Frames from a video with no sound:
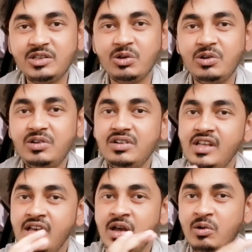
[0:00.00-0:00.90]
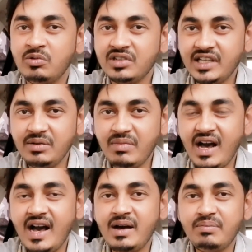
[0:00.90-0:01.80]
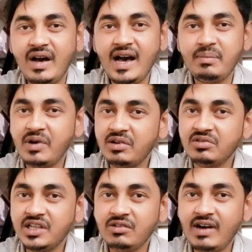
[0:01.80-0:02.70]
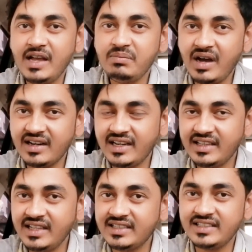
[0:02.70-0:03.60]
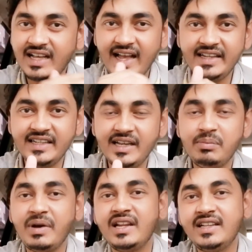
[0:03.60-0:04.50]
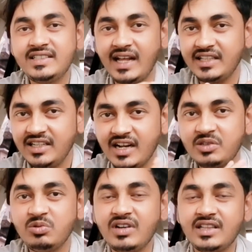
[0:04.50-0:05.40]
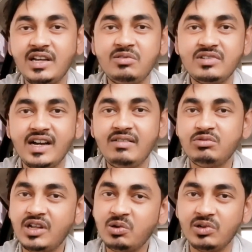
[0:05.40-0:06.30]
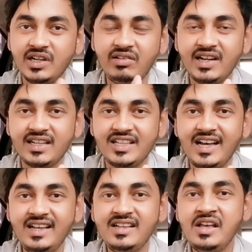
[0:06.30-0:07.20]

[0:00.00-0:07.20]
है तो उनकी माँ बाप और उनकी वाइफ बांग्लादेश से आई है पहले शादी लग चुका था उनका उधर होने वाला था